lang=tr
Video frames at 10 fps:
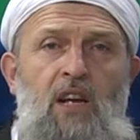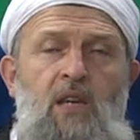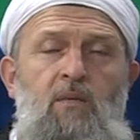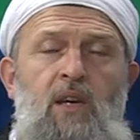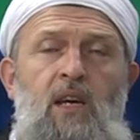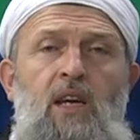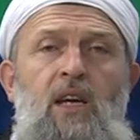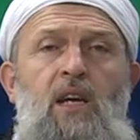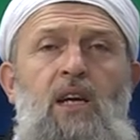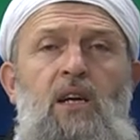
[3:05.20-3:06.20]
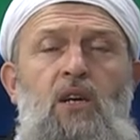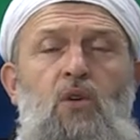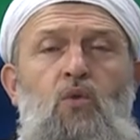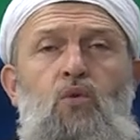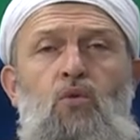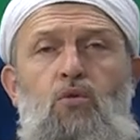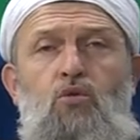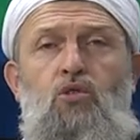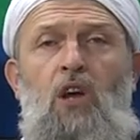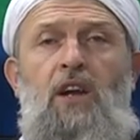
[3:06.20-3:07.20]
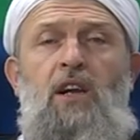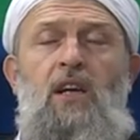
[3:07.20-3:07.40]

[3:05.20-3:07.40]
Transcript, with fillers: gibi kuruluşlar